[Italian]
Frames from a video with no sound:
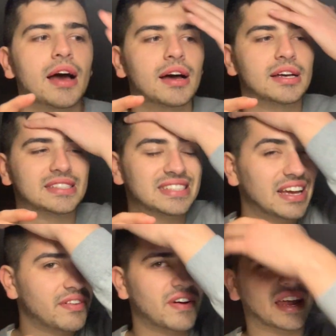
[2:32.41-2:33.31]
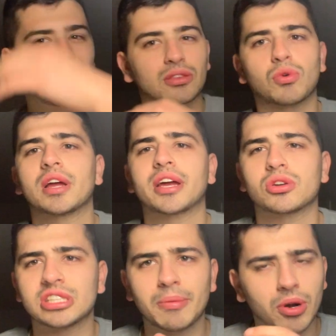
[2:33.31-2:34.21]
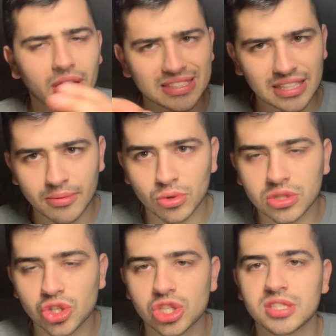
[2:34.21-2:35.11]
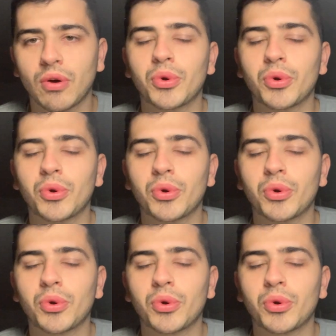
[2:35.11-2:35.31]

eh, sì aveva creato qualche cosina ma non era stata molto incisiva,